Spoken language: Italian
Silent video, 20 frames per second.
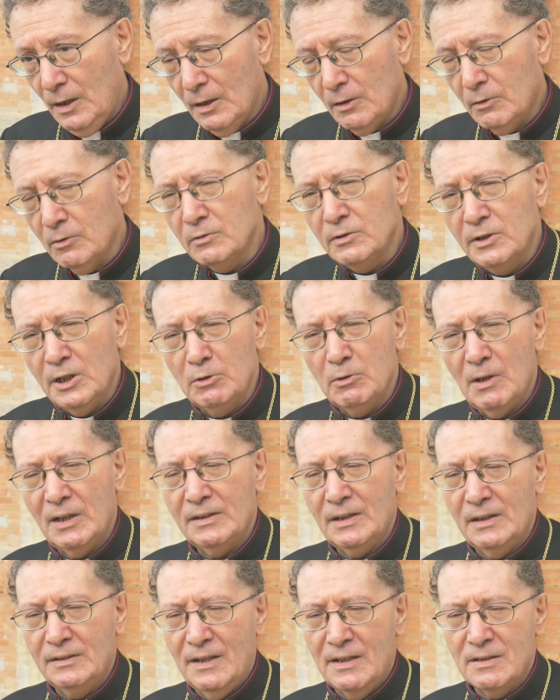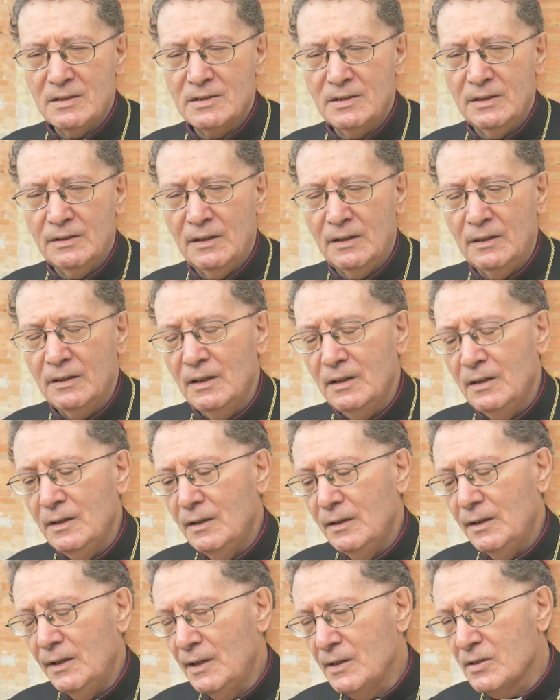continuate ad essere
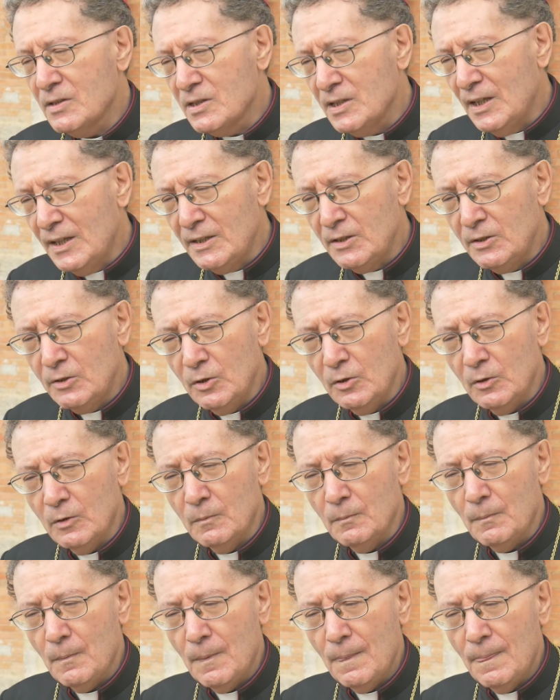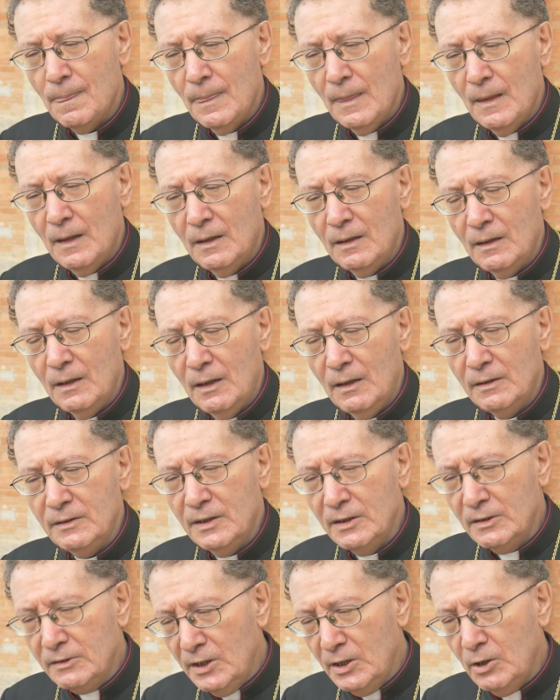il segno
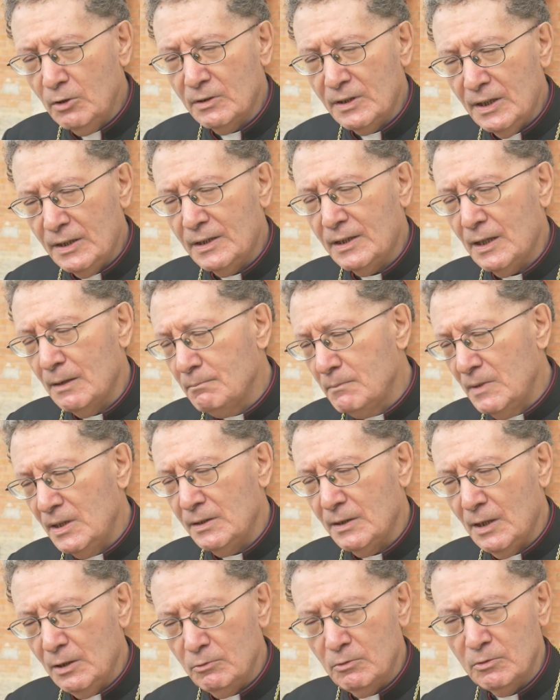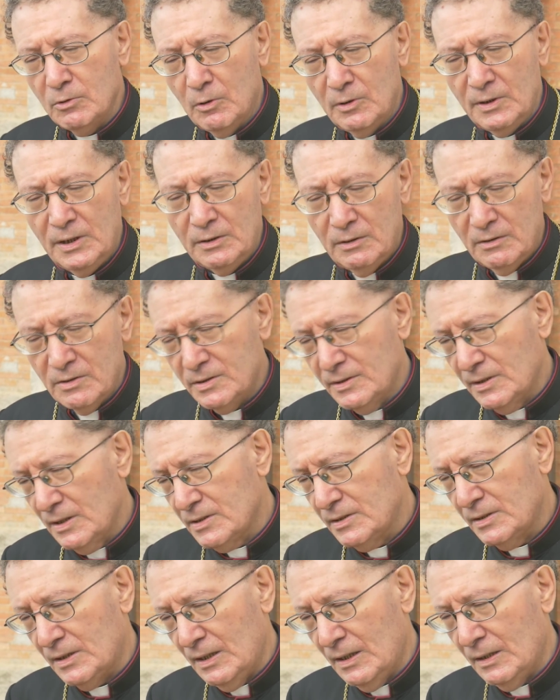di Dio che cammina lungo le nostre
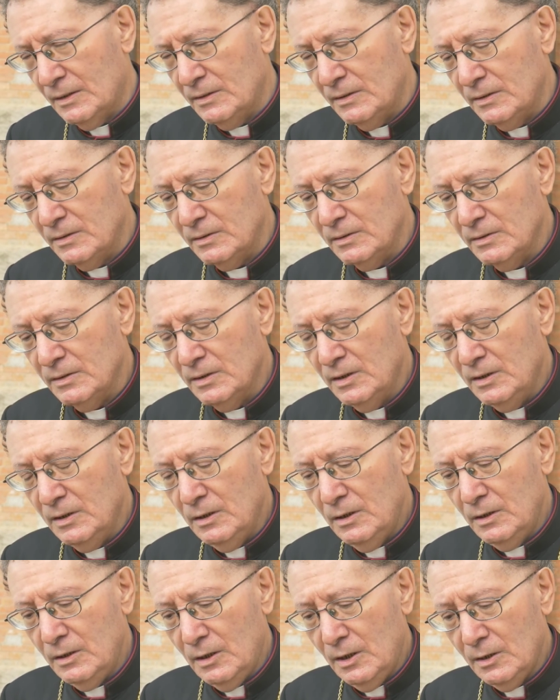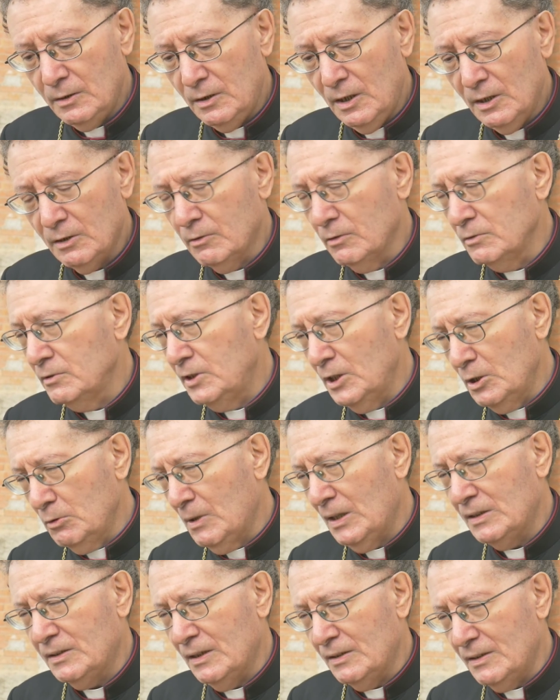strade,
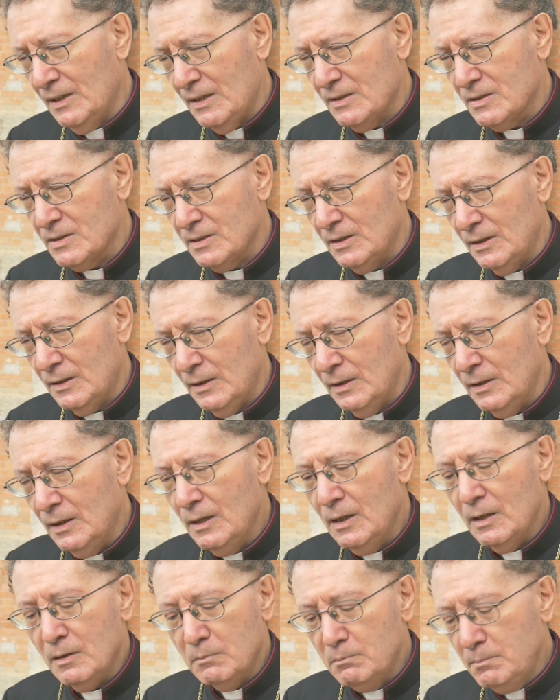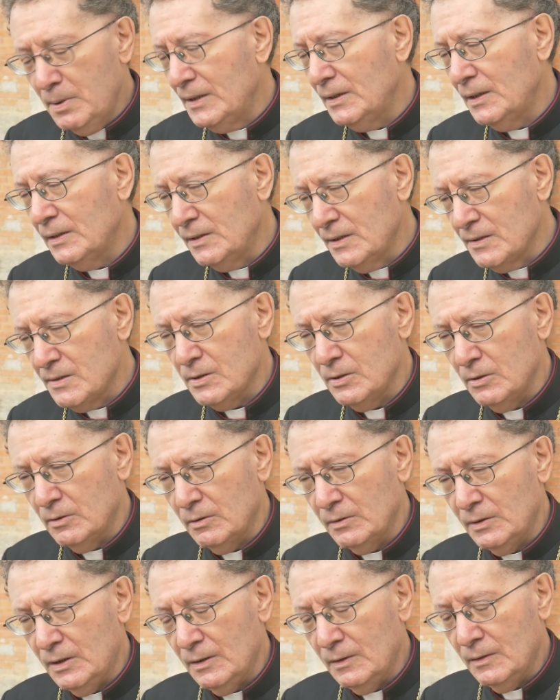continuate ad essere
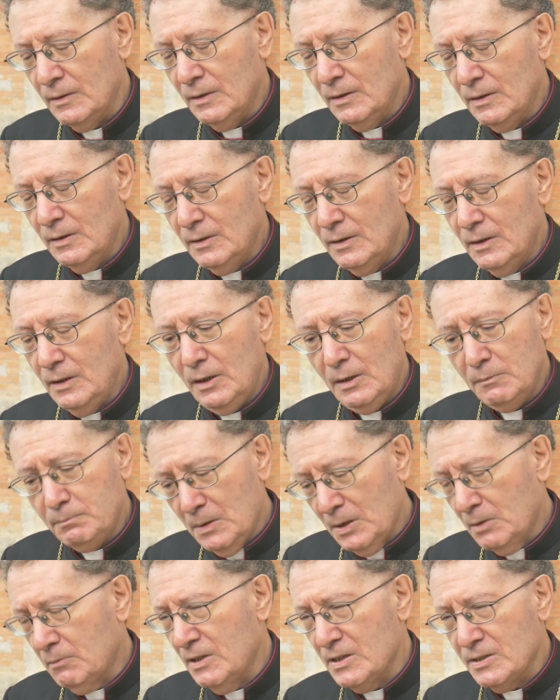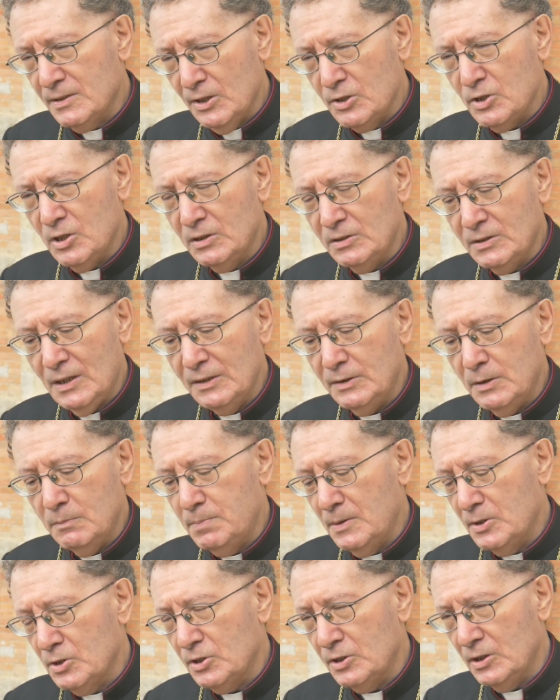benedizione per questa città di
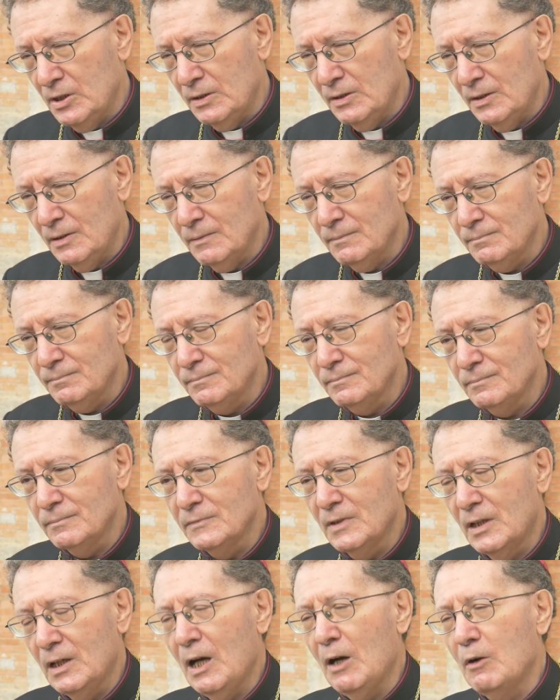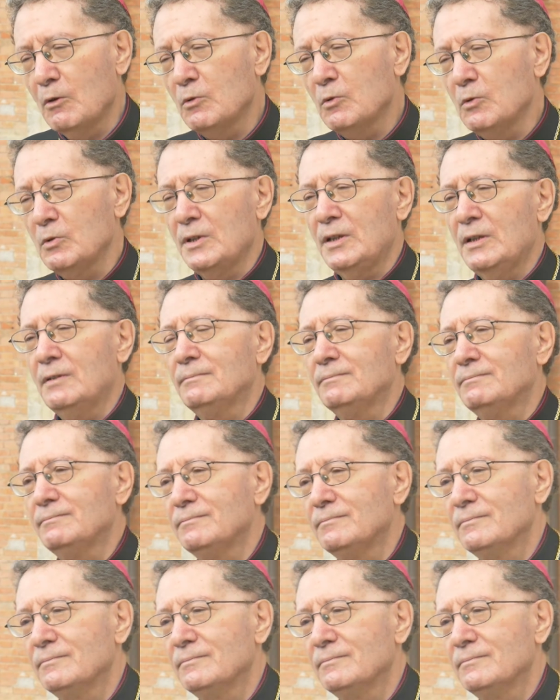Pescina. Auguri.